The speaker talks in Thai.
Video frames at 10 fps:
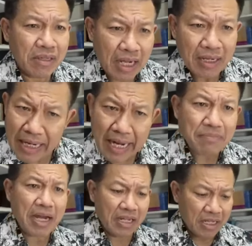นะแรง
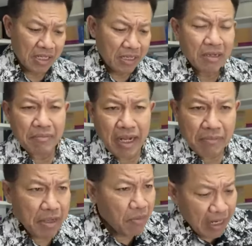ไป
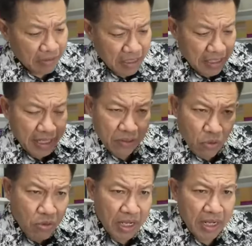ไม่ว่าเราจะเกลียด
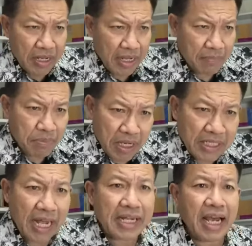อุ้งอิงเกลียดเพื่อ
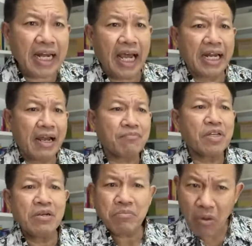ไทยแค่ไหนนะ
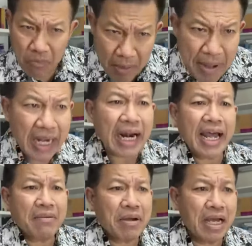ผมว่าแม่งแร
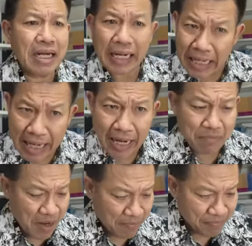งไปเล่นแรง
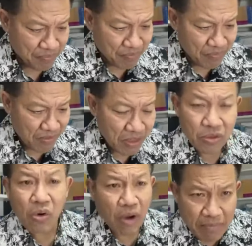ไป
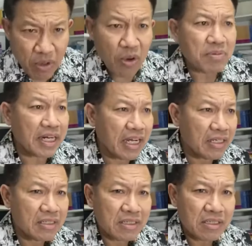ด้วยความเคารพเลยนะ
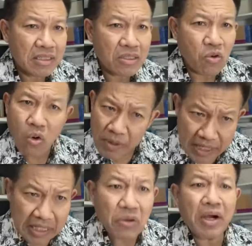กูไม่
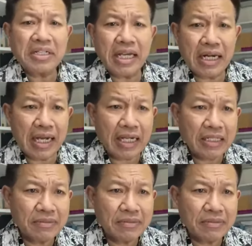เห็นด้วยจริงเลย